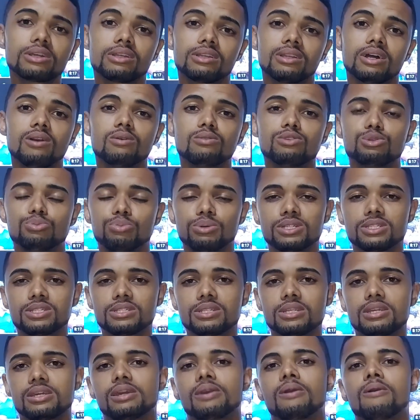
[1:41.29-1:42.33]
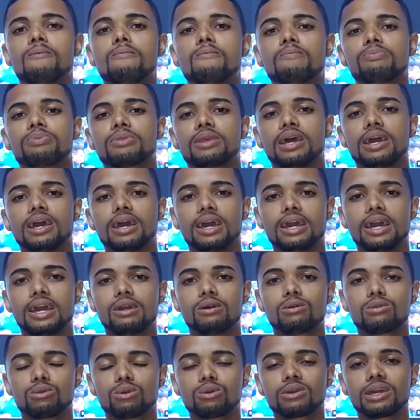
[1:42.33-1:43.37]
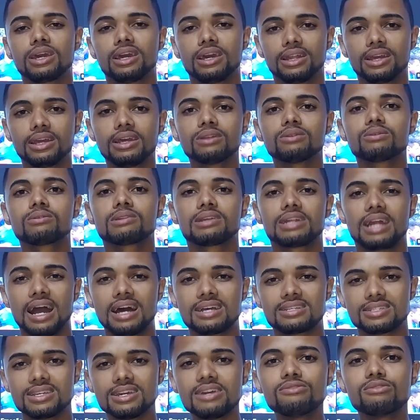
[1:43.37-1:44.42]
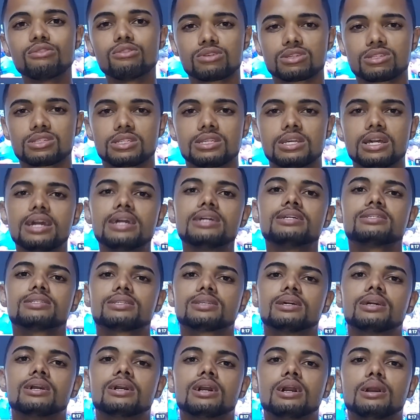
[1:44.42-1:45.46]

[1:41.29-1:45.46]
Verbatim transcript: Então, tipo assim, é, eu tô querendo trazer vocês